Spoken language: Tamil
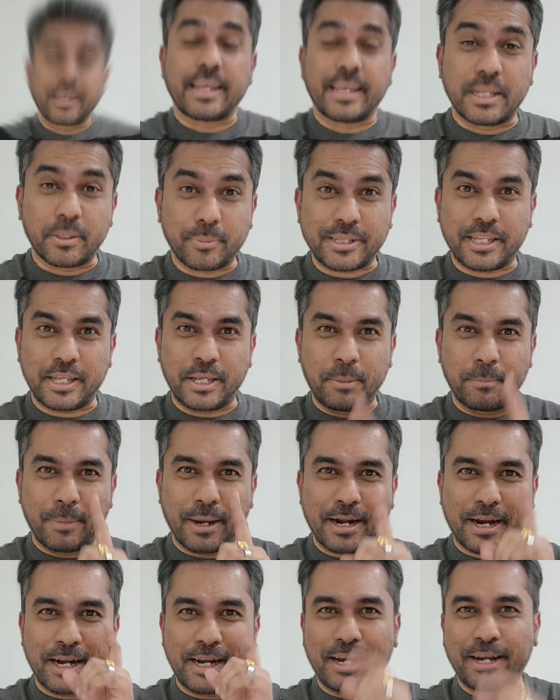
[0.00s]
இதை பற்றி
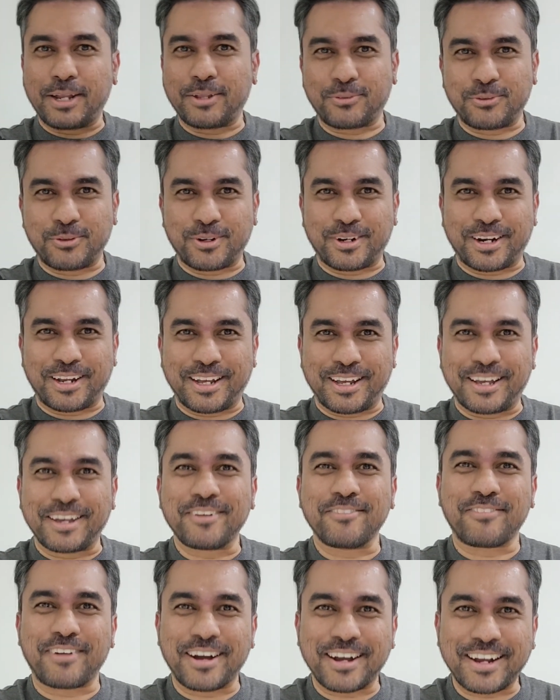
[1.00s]
மக்கள் என்ன சொல்கிறாங்க
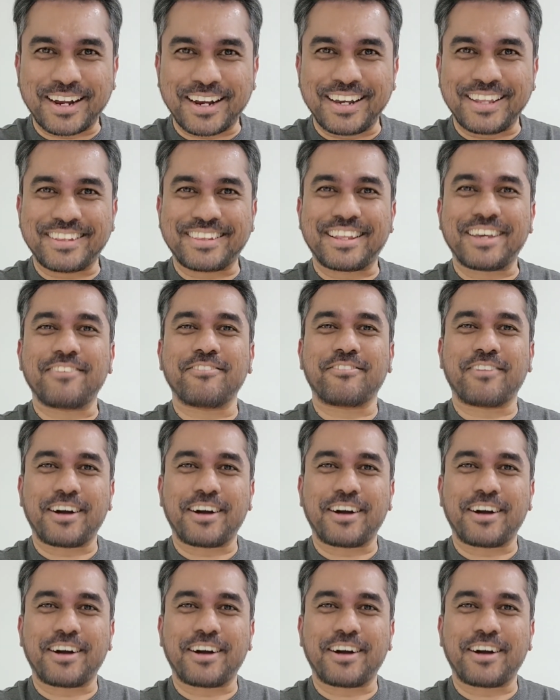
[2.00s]
வாக்களித்த